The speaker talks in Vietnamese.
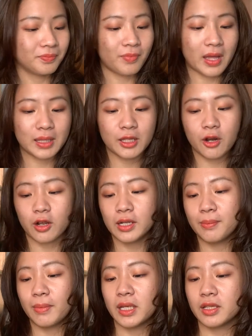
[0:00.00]
và sau đó
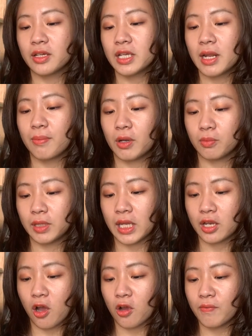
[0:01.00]
thì mình đương nhiên mình
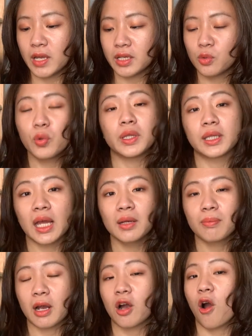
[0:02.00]
sẽ nói về những quyển
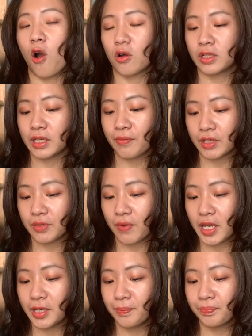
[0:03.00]
sách mà có nhân vật như
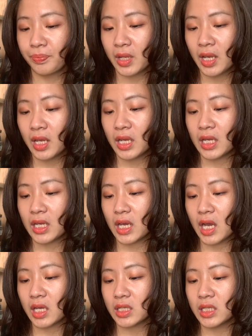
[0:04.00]
vậy thì
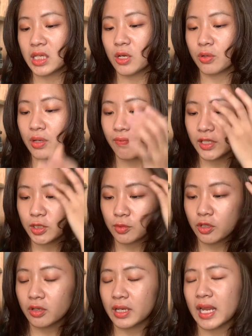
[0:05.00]
uh, những kiểu nhân vật trong
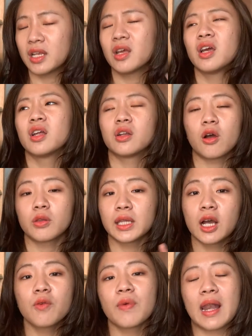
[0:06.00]
trailer này thì nó
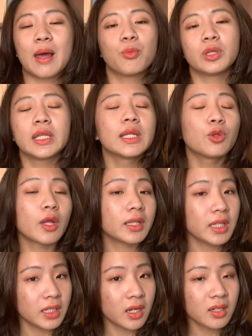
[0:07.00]
sẽ không phải là một danh sách toàn
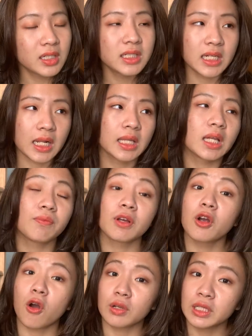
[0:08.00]
diện nhá chắc chắn sẽ
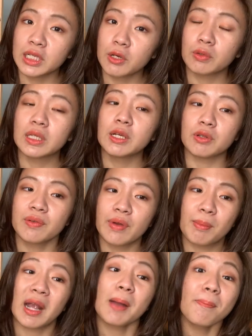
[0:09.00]
vẫn có nhiều những kiểu nhân
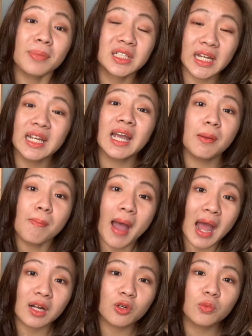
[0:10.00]
vật mà các chính các
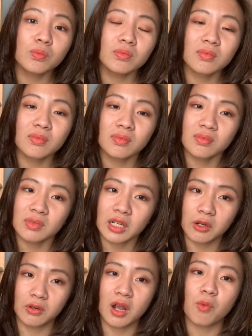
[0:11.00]
bạn cũng
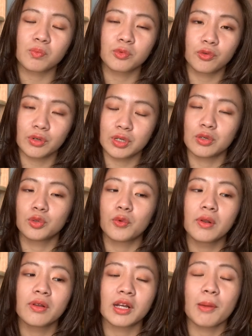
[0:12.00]
nếu đọc trailer
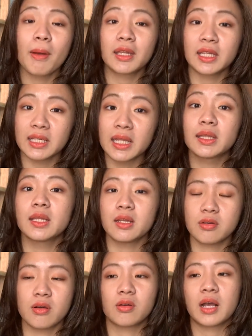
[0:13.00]
trailer các bạn sẽ nhận
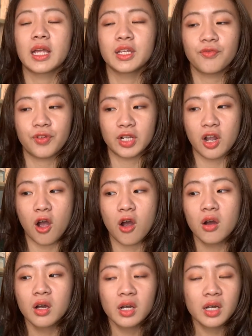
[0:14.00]
diện được các nhân vật
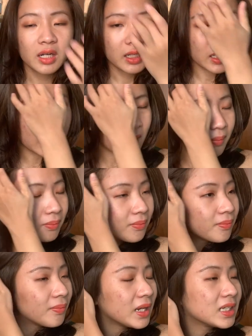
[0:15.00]
đó thì
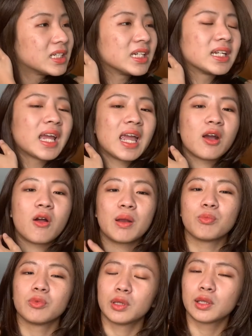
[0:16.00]
uh, mình chỉ kể gọi là
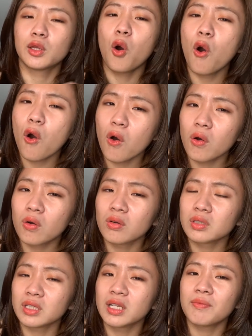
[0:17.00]
một số
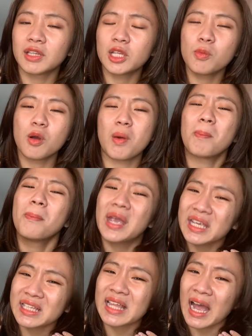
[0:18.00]
những nhân vật tiêu biểu mà
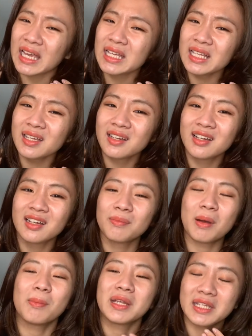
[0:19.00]
mình thấy
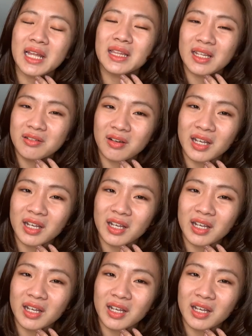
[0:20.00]
mà mình nhận ra được